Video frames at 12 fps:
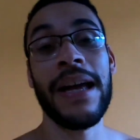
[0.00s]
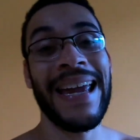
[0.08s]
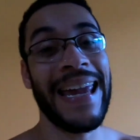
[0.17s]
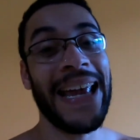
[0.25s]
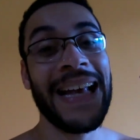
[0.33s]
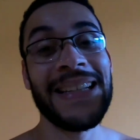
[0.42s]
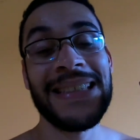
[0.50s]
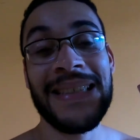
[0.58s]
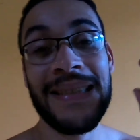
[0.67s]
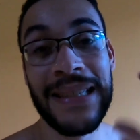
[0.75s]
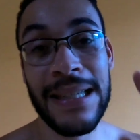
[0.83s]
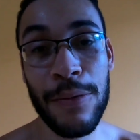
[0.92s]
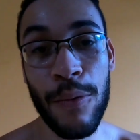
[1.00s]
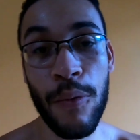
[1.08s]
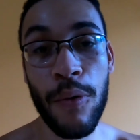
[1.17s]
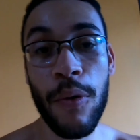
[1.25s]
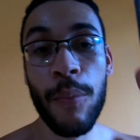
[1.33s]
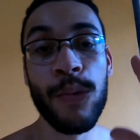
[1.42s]
É
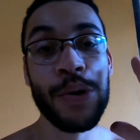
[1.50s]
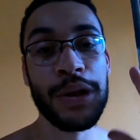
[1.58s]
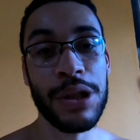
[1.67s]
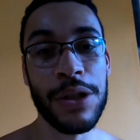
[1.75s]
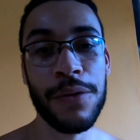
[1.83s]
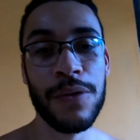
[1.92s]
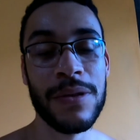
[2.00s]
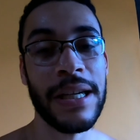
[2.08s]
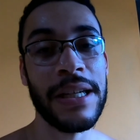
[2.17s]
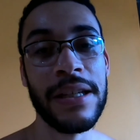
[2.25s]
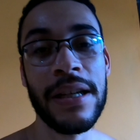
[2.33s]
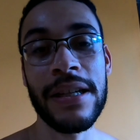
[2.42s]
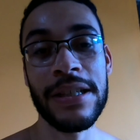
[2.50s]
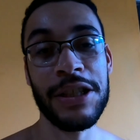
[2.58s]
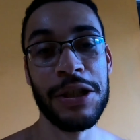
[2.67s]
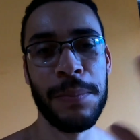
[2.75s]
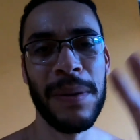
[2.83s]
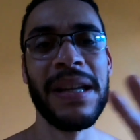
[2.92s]
cinco motivos aí de
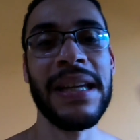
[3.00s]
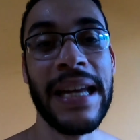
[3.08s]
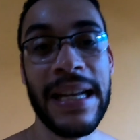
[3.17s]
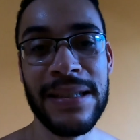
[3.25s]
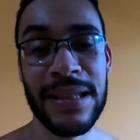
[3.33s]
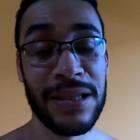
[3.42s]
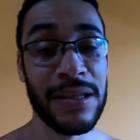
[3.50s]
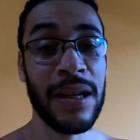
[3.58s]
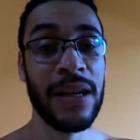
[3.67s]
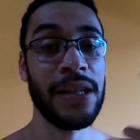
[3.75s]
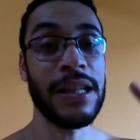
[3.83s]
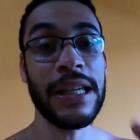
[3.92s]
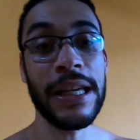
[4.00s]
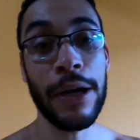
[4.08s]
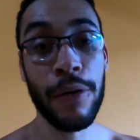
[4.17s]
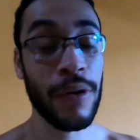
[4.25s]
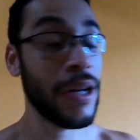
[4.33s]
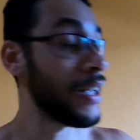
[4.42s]
experiências que
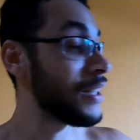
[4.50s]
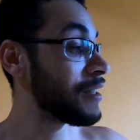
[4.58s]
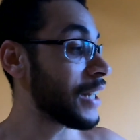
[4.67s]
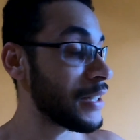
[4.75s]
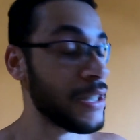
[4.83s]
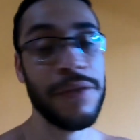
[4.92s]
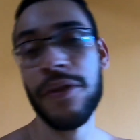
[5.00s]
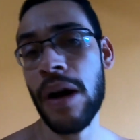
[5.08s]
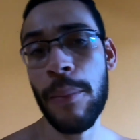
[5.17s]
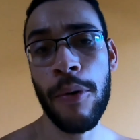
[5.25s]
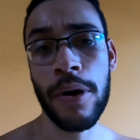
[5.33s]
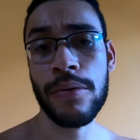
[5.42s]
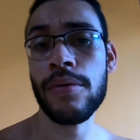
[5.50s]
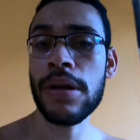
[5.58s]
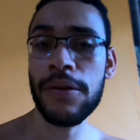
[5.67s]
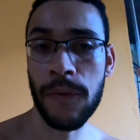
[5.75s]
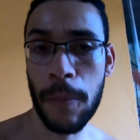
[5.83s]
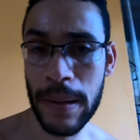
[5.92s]
eu já tive com a moto
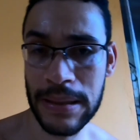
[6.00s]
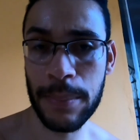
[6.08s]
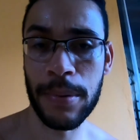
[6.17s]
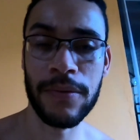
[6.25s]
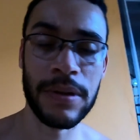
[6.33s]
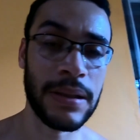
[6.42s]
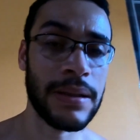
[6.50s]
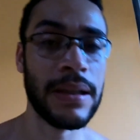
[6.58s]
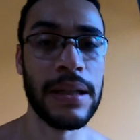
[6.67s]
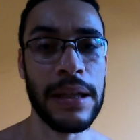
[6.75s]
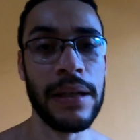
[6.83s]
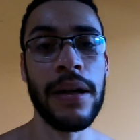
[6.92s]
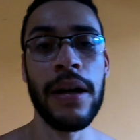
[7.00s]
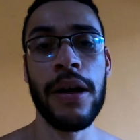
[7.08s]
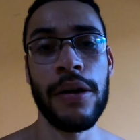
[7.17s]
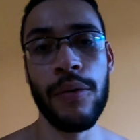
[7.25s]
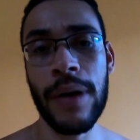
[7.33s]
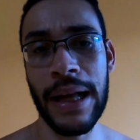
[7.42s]
e vou passar para vocês aqui
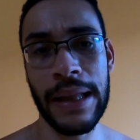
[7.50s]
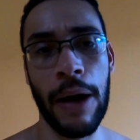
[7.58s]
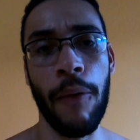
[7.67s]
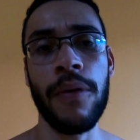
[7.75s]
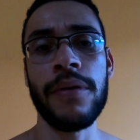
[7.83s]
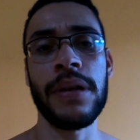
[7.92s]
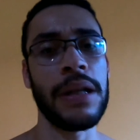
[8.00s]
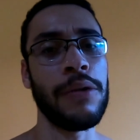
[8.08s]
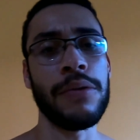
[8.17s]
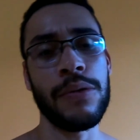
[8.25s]
no canal, entendeu?